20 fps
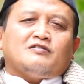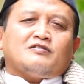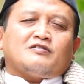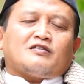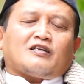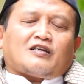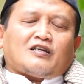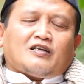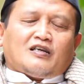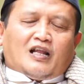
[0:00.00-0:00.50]

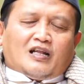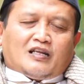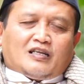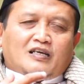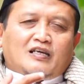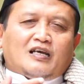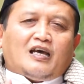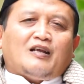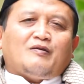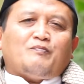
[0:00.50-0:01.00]
terkenal
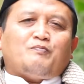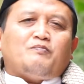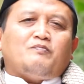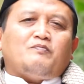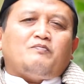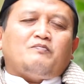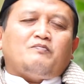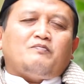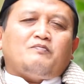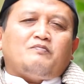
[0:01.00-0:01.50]
dengan
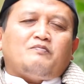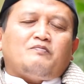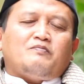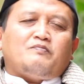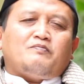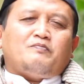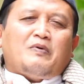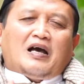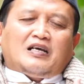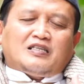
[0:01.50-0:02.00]

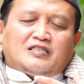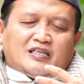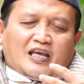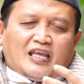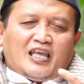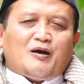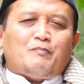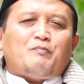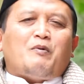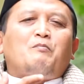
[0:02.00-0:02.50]
bangsa
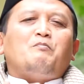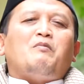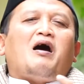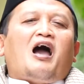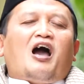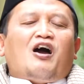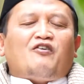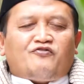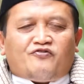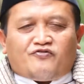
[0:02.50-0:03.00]
yang
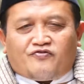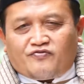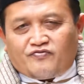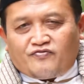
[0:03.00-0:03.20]
pemaaf.